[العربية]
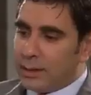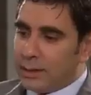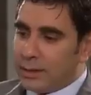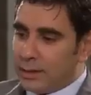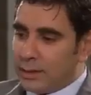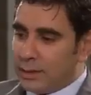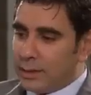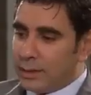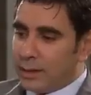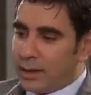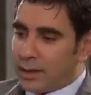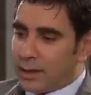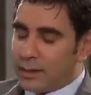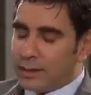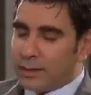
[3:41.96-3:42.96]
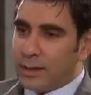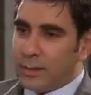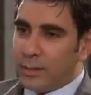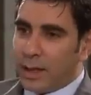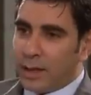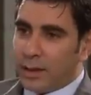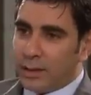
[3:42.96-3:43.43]
اللي حققتها
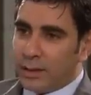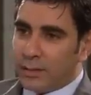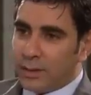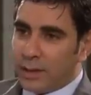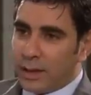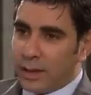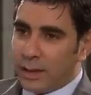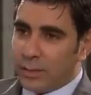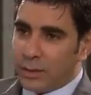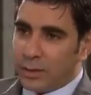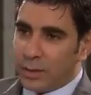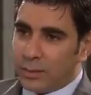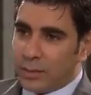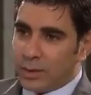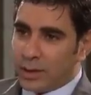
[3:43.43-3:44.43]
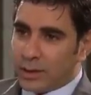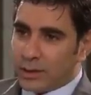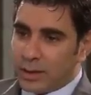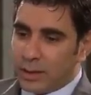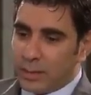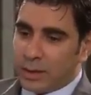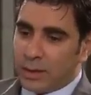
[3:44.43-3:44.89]
البحرين في الألعاب الأولمبية
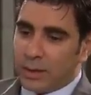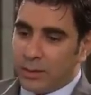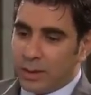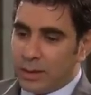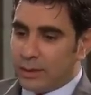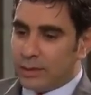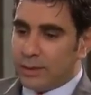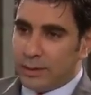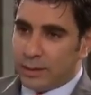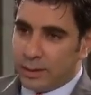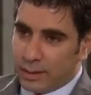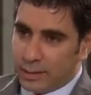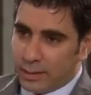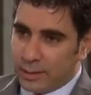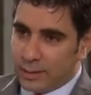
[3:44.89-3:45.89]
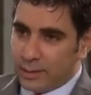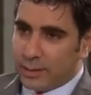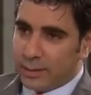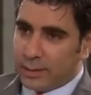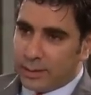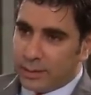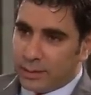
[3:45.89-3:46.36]
السابقة والتي يعني
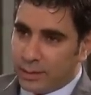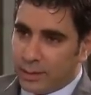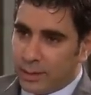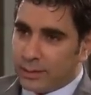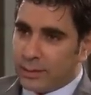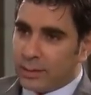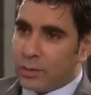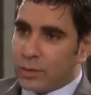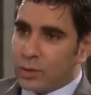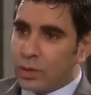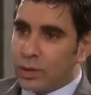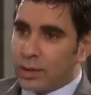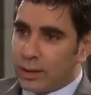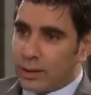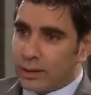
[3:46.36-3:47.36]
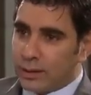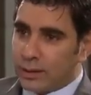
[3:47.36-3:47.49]
آه، عادت وجردت